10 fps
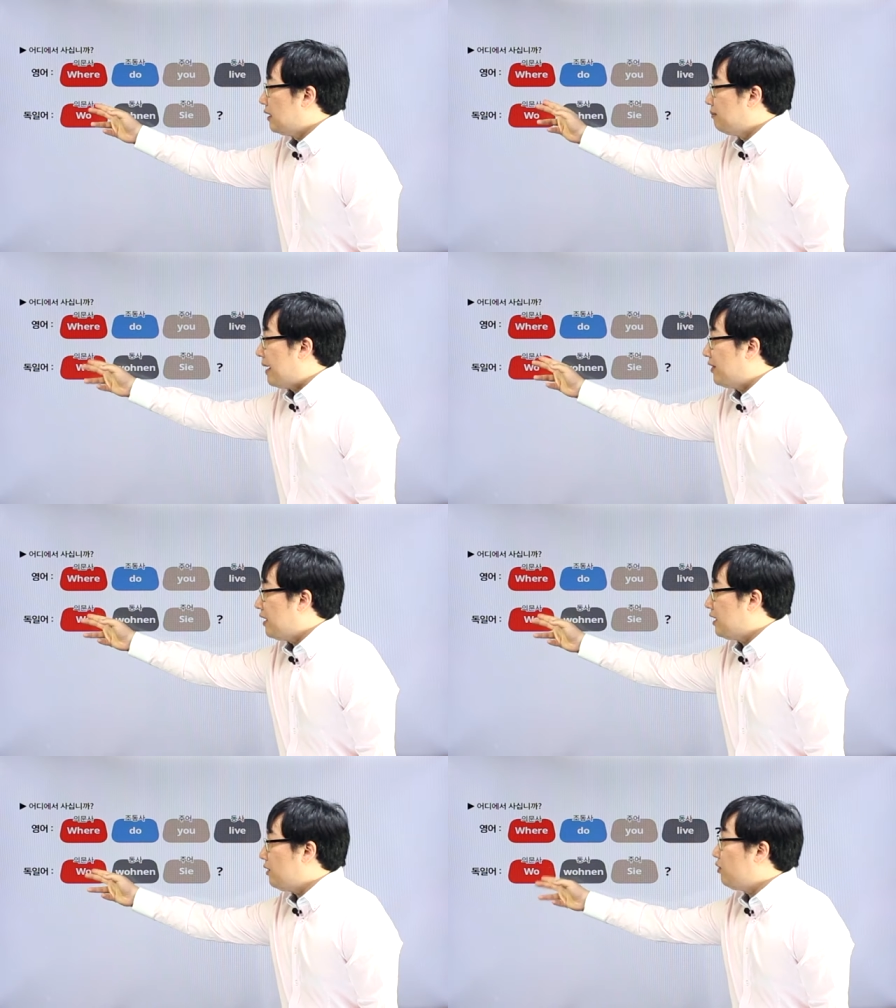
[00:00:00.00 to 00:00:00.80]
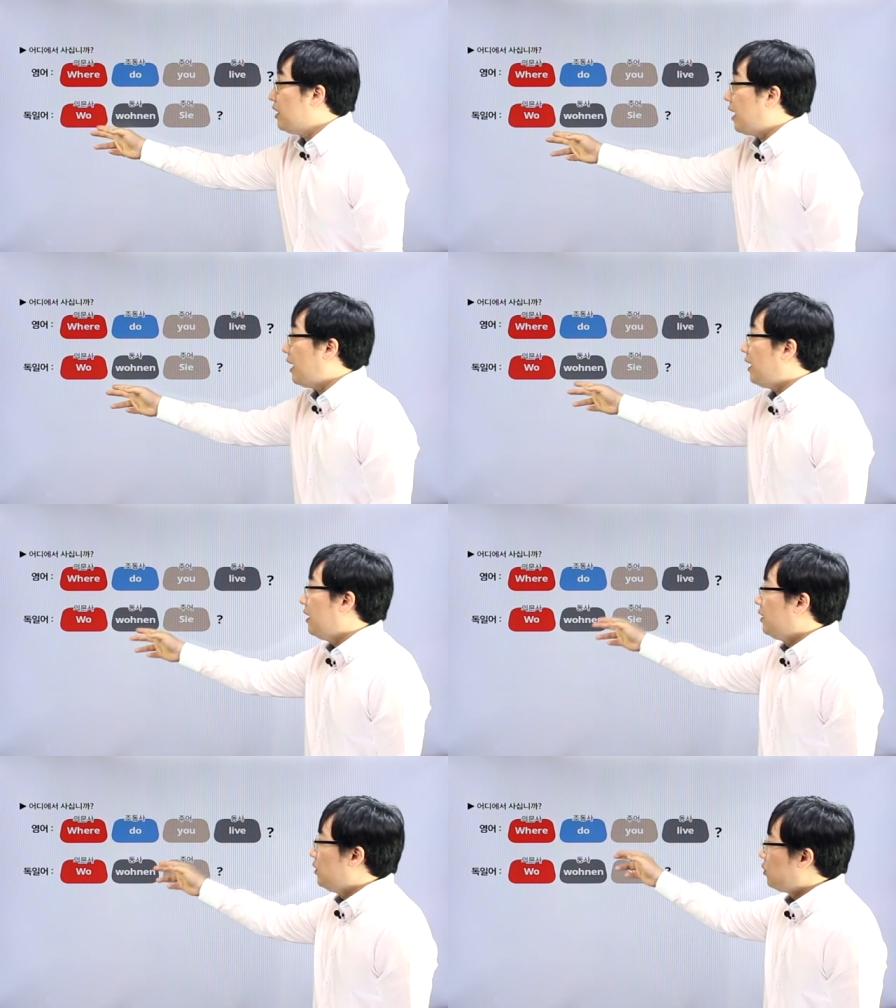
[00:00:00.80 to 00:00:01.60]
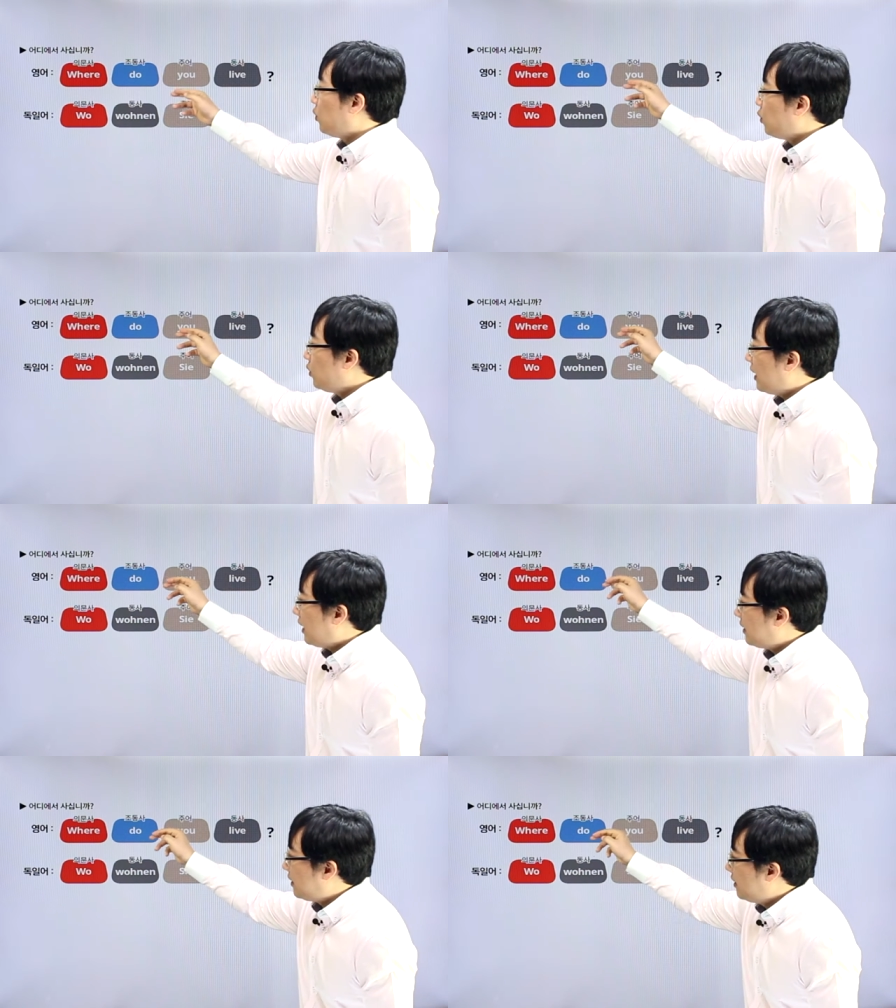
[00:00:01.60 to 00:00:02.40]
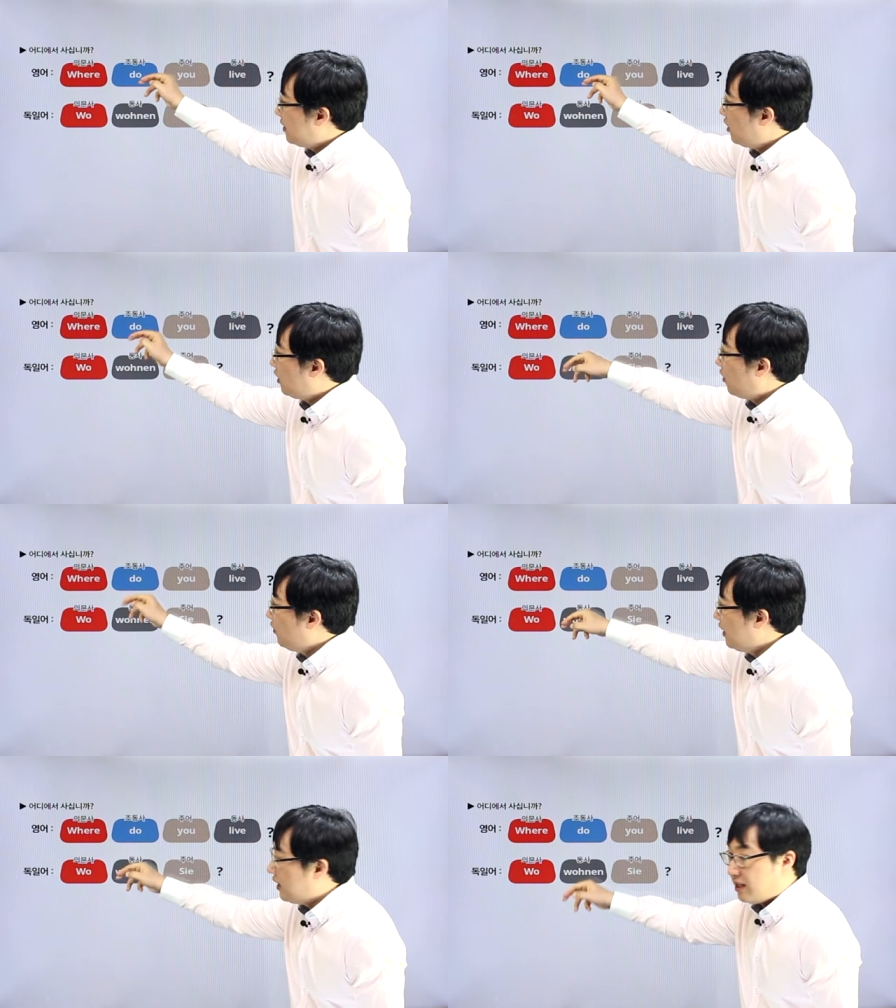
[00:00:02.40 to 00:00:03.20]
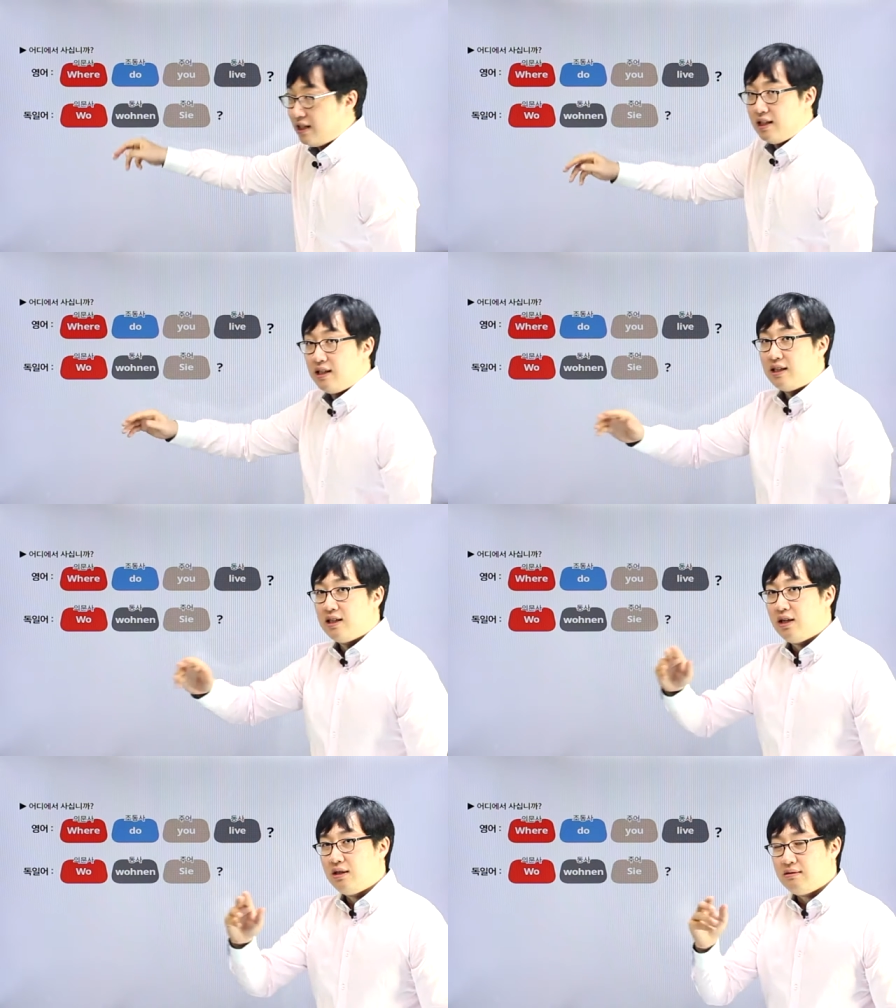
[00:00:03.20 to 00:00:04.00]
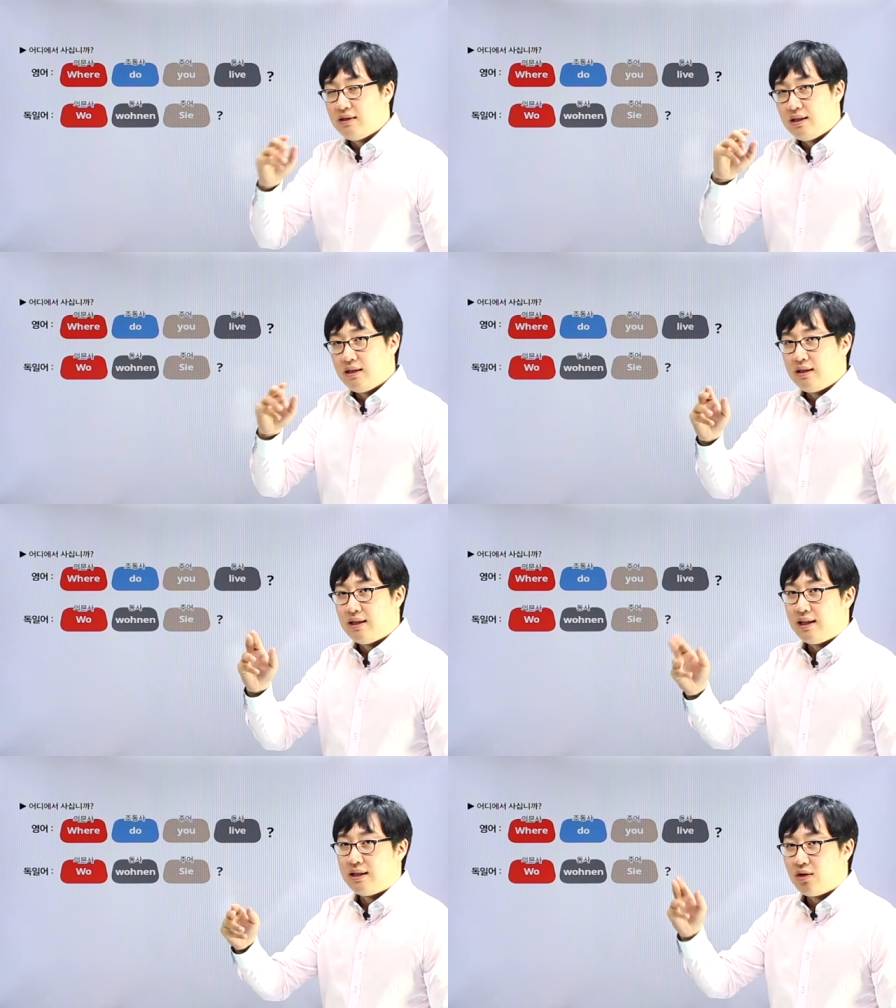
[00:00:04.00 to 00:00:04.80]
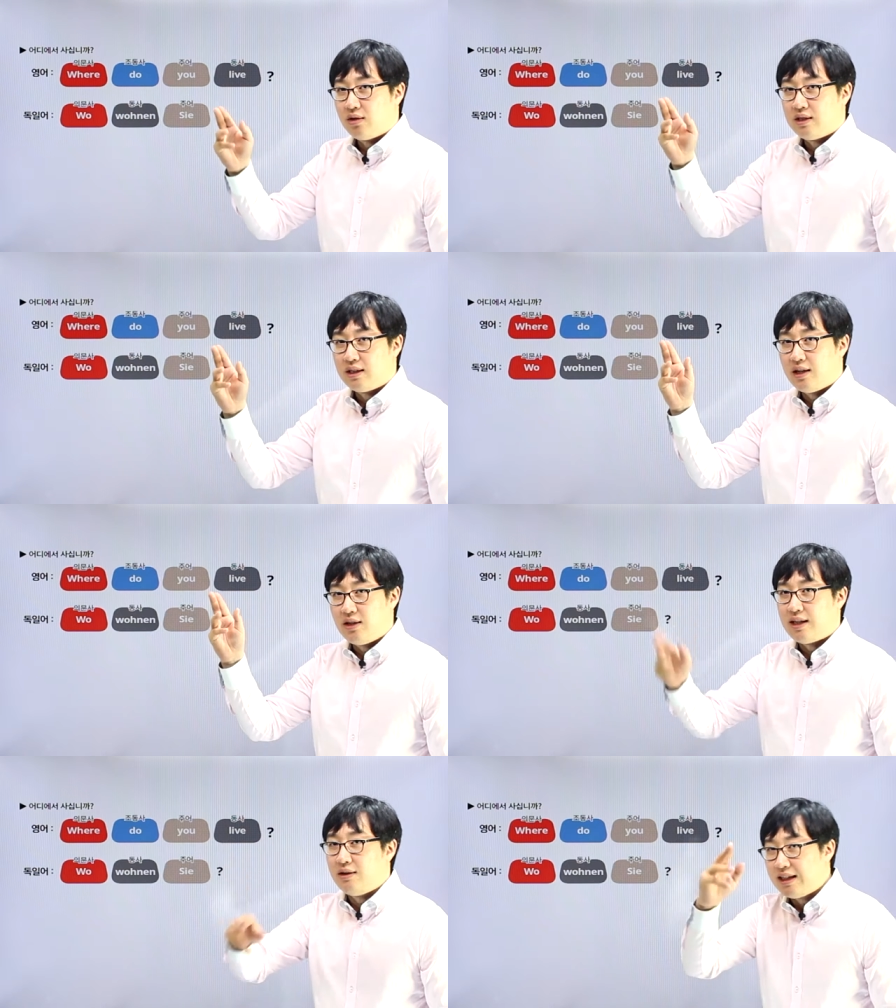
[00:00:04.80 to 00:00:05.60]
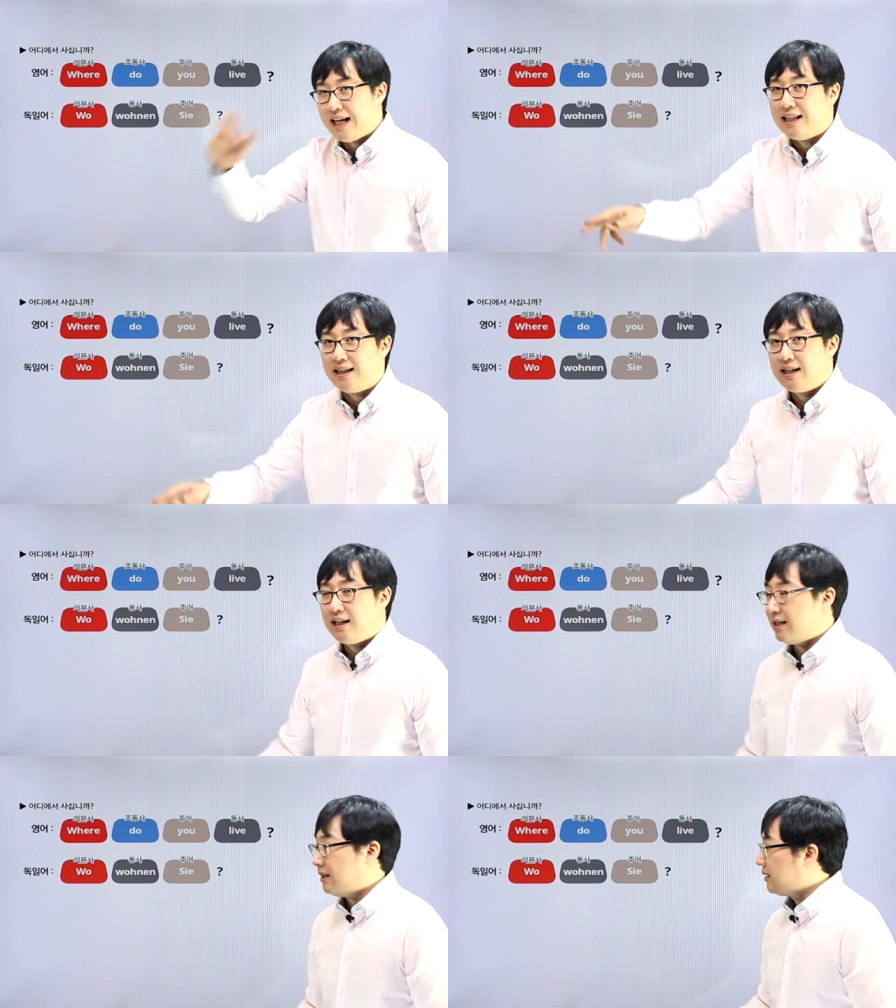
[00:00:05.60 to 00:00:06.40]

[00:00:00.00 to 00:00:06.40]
만들기 위해 조동사 같은 걸 넣는 그런 이상한 격식행위 따위는 안 한다.